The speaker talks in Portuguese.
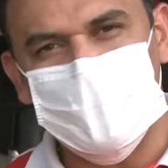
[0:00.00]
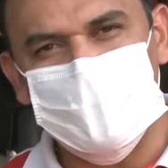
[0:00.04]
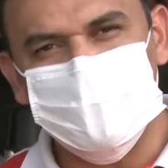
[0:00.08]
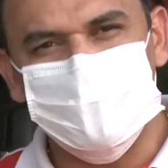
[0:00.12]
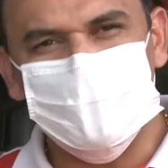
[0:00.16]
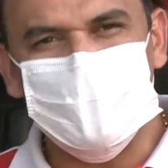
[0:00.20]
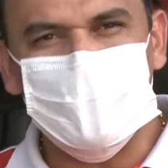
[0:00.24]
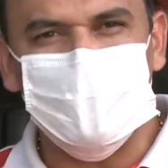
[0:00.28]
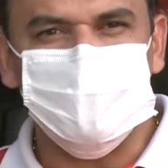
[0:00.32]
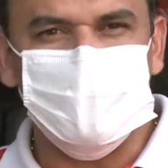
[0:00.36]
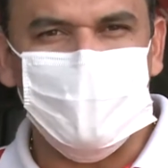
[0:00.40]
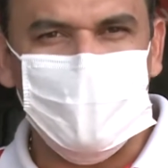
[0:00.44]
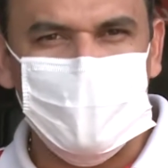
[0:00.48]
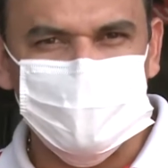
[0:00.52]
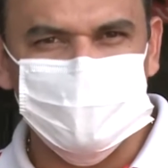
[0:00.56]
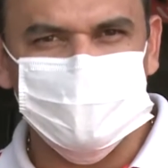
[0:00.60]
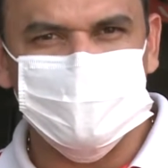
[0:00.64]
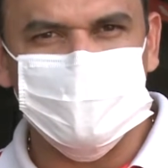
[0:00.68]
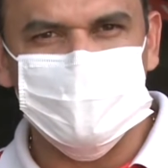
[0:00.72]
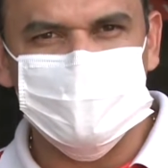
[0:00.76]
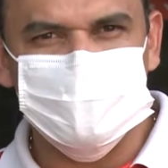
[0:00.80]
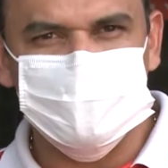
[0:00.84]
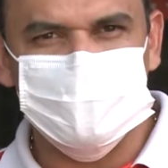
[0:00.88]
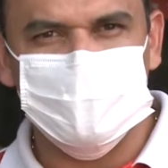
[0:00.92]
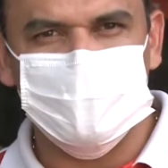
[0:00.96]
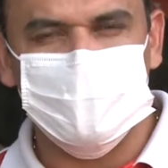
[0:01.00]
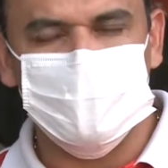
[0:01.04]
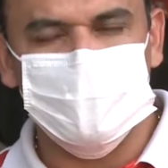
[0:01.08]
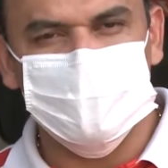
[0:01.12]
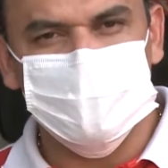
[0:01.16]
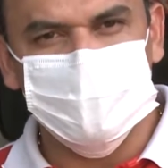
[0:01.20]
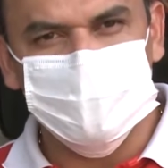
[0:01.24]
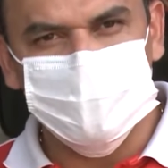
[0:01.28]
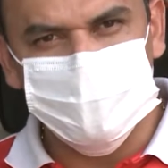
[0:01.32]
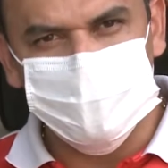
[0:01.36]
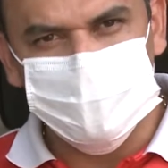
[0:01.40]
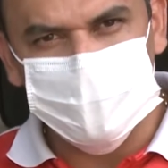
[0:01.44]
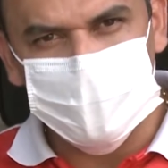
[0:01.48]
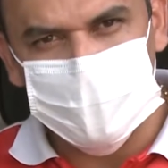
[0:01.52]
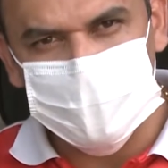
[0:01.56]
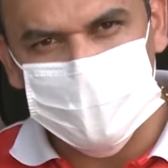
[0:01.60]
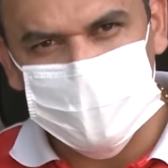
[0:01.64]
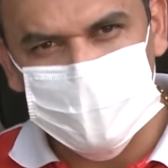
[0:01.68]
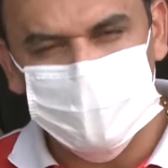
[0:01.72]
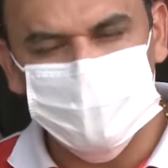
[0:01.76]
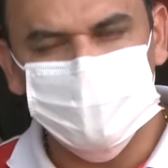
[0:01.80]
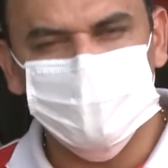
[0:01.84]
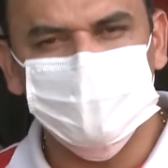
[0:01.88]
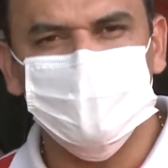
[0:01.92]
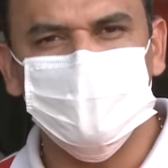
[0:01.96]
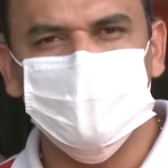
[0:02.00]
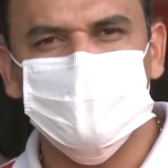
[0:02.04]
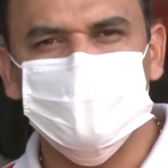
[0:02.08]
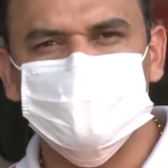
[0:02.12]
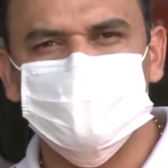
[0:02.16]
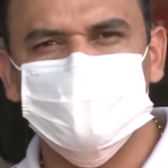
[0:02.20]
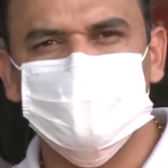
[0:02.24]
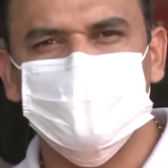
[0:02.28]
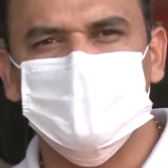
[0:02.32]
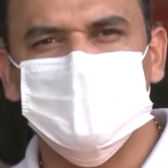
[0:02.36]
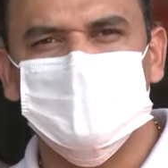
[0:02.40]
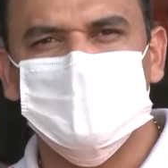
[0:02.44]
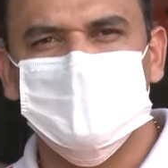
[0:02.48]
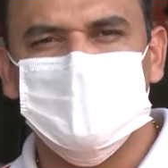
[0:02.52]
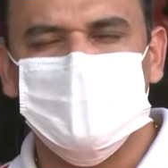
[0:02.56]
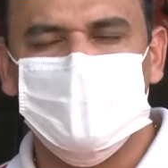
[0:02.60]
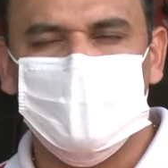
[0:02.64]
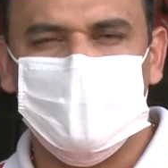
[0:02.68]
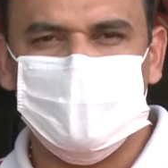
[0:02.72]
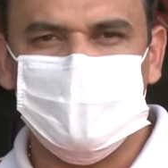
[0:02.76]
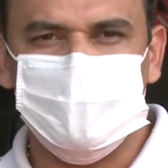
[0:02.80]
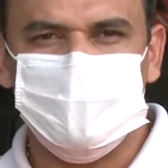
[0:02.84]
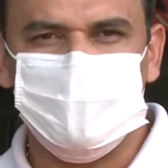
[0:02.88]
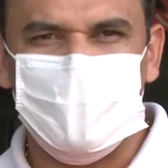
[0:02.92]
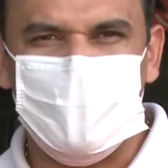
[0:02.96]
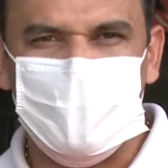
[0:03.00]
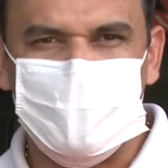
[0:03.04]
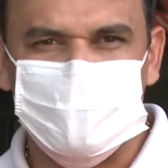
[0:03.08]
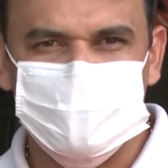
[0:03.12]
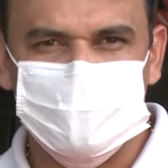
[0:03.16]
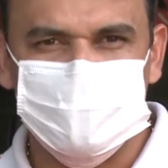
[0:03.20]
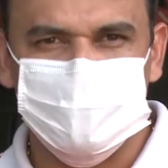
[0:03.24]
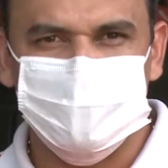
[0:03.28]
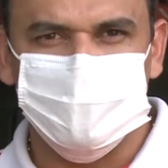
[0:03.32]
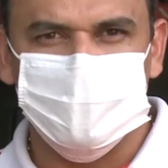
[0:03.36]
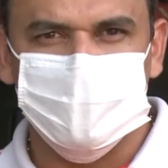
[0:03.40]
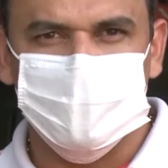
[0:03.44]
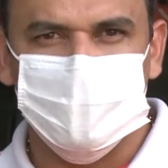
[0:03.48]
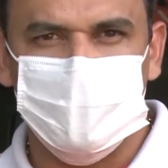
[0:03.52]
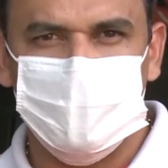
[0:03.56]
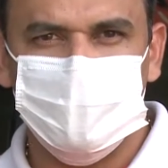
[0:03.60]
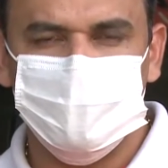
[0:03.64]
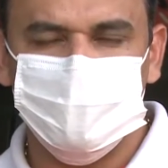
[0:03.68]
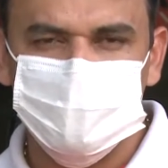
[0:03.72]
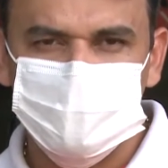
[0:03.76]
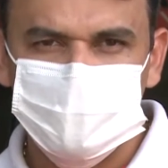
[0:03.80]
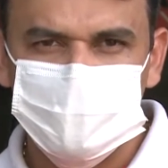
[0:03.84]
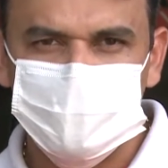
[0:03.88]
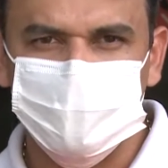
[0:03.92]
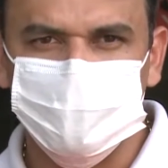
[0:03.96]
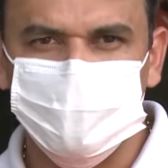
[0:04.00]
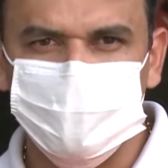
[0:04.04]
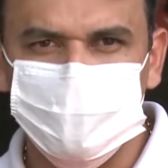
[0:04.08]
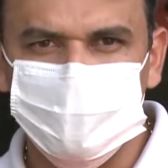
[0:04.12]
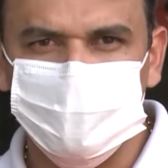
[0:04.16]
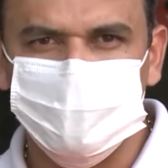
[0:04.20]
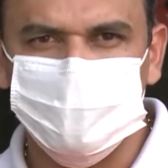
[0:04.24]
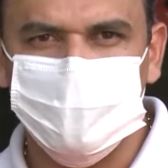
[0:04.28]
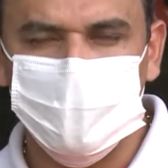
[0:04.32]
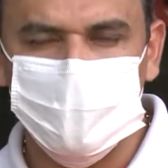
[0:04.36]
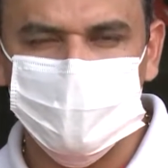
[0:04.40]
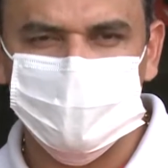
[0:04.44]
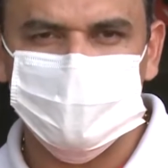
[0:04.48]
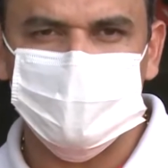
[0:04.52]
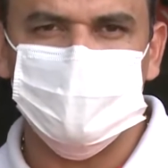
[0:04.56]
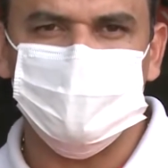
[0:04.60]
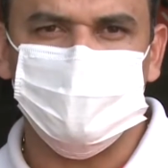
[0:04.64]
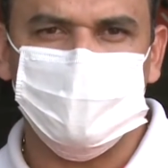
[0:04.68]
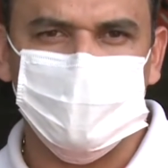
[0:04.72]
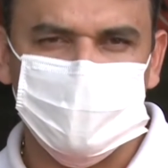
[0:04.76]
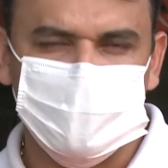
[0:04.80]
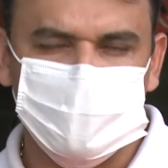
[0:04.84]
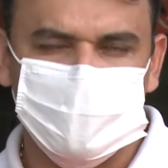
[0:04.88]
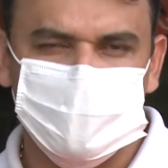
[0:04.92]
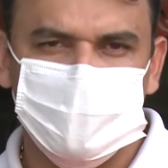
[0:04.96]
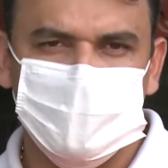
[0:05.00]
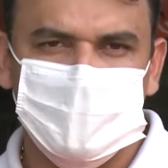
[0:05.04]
abrir a margem da esquerda para que a ambulância ela passe. Né? Um segundo ponto que pode